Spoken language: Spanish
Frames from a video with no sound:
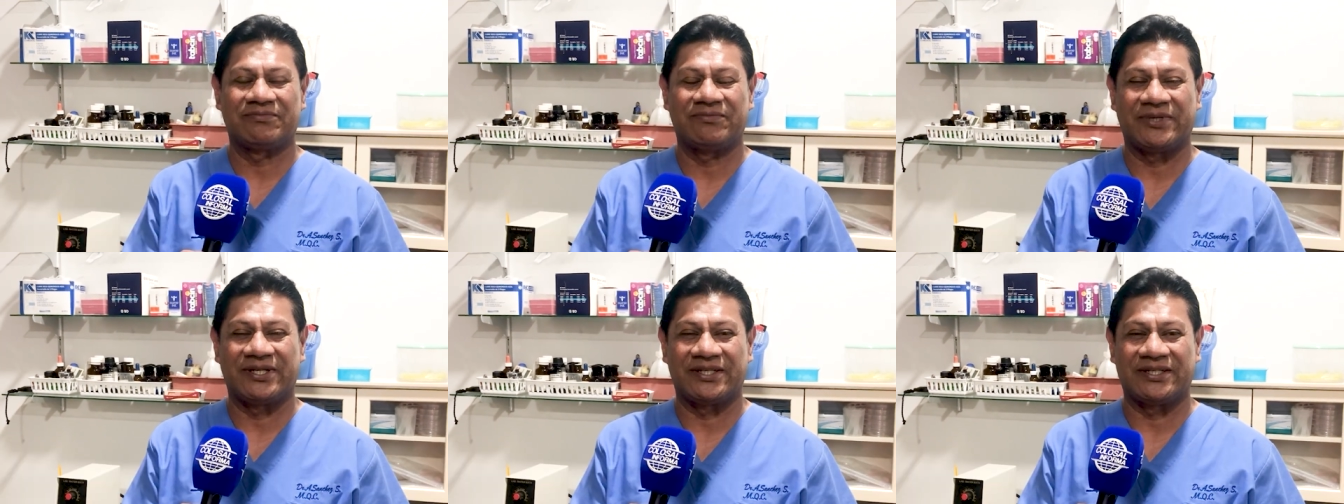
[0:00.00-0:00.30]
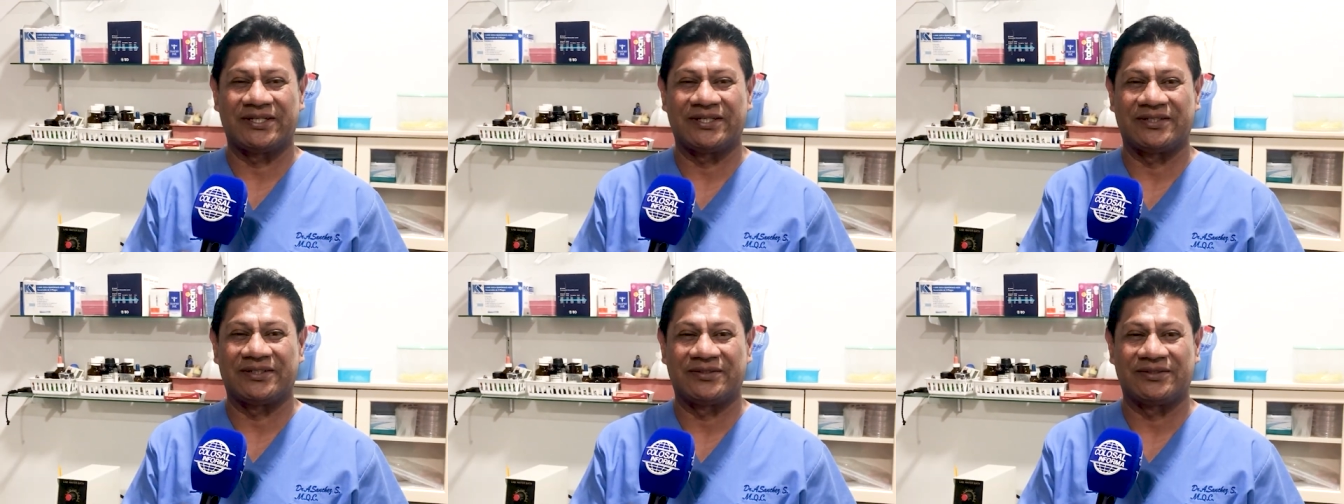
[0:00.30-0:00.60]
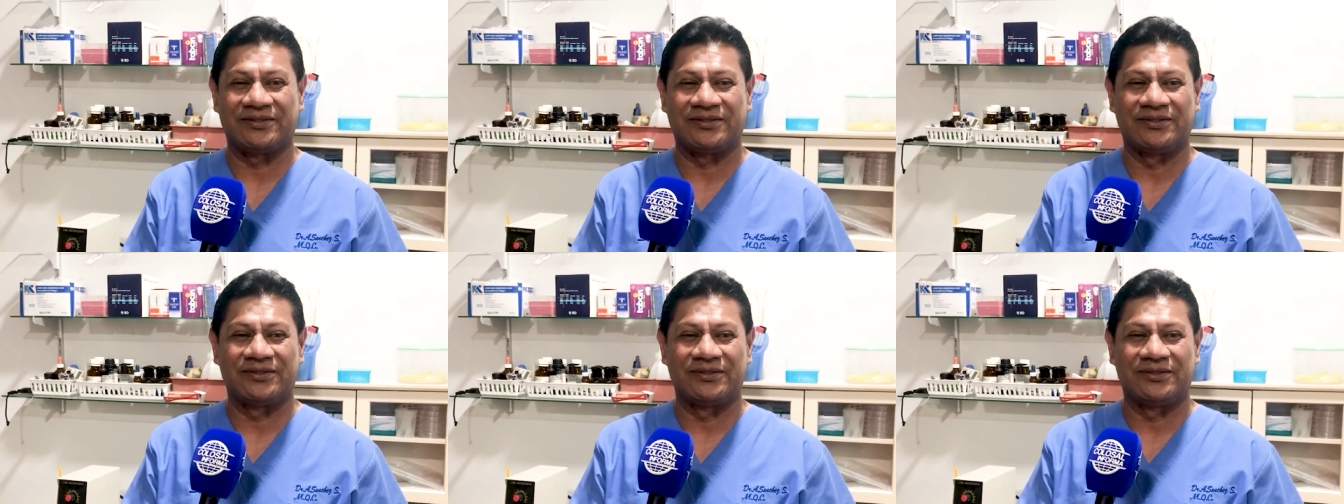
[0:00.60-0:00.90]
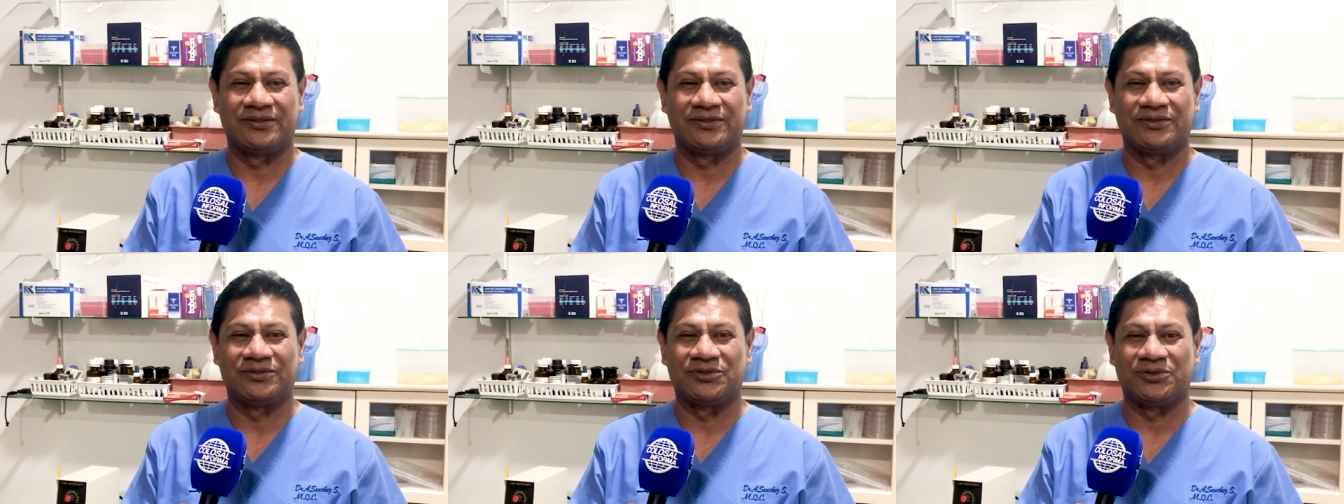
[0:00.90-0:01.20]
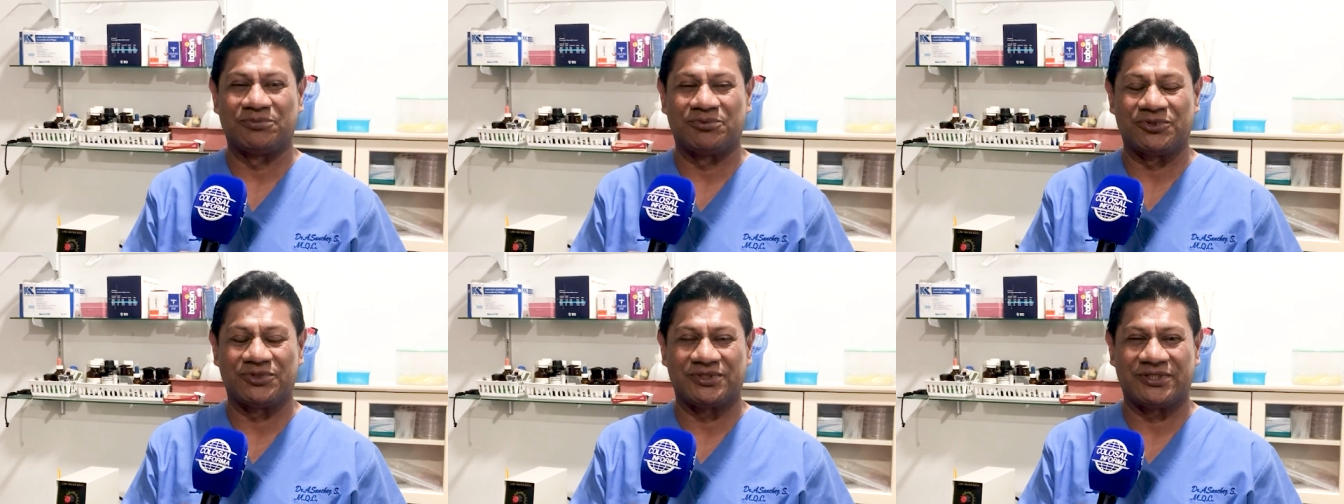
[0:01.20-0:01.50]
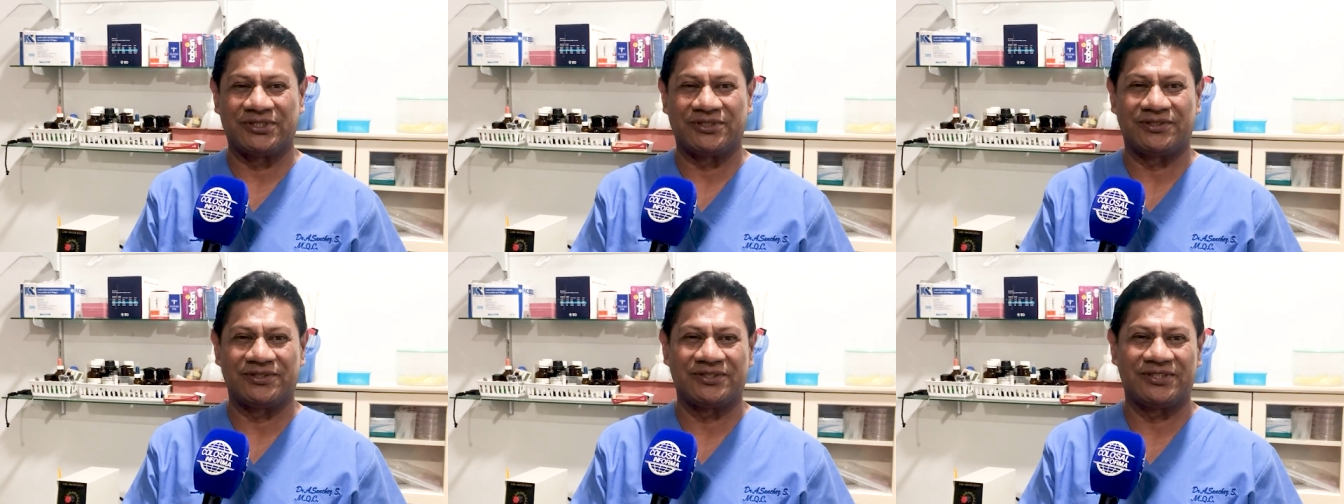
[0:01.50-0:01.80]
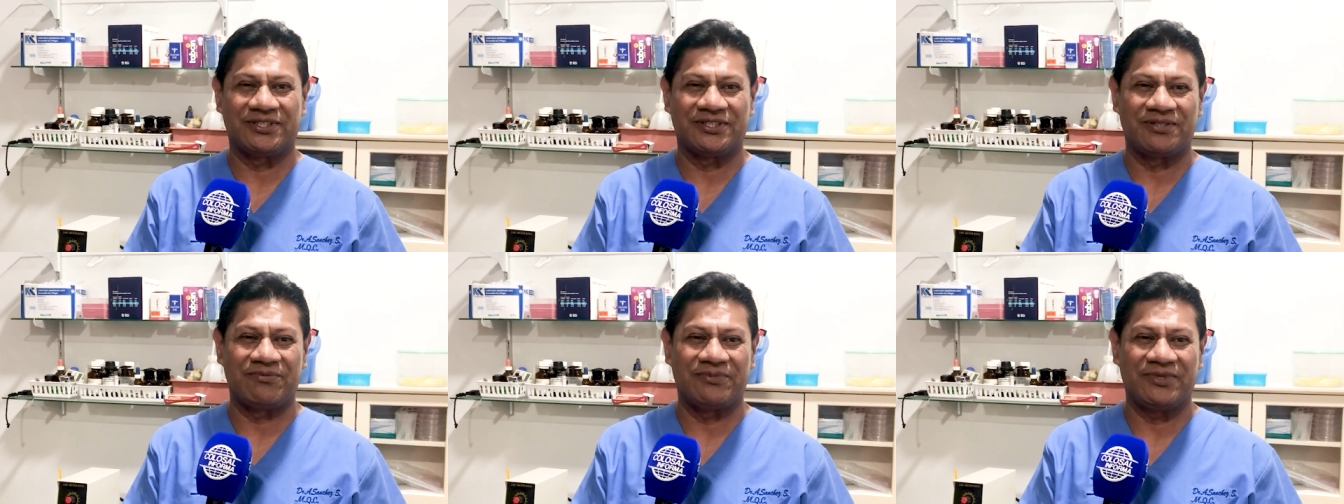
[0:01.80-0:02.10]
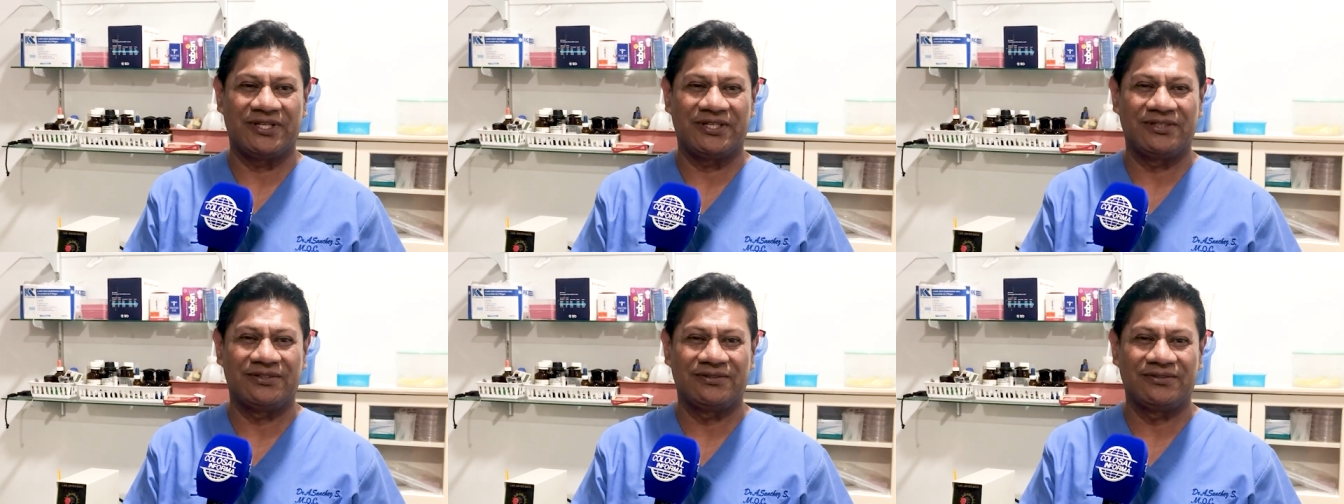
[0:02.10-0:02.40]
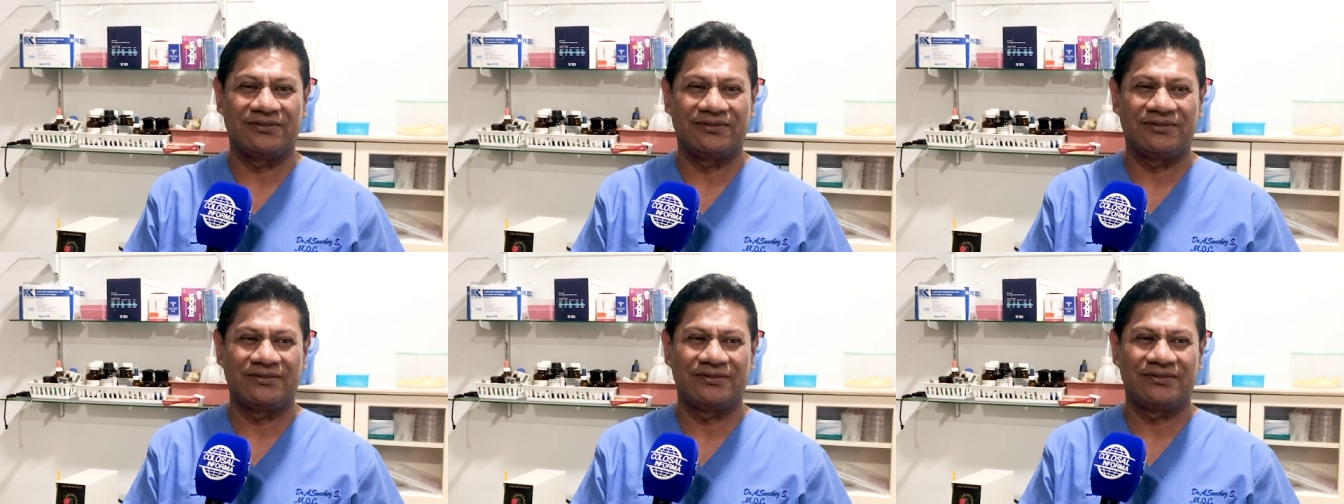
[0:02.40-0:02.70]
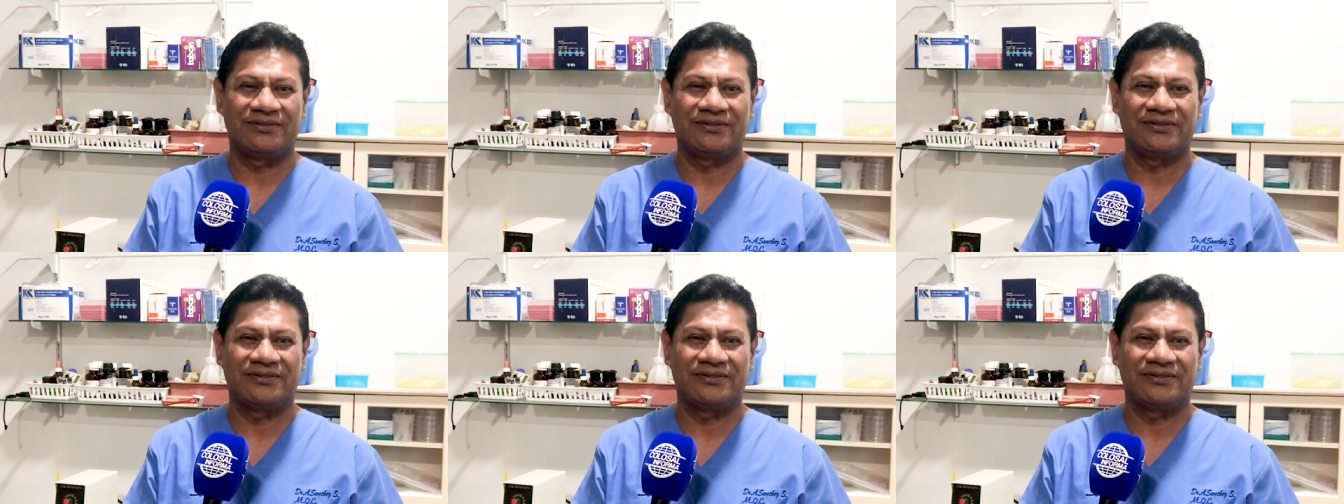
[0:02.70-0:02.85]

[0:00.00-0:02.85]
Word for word: para su posterior seguimiento.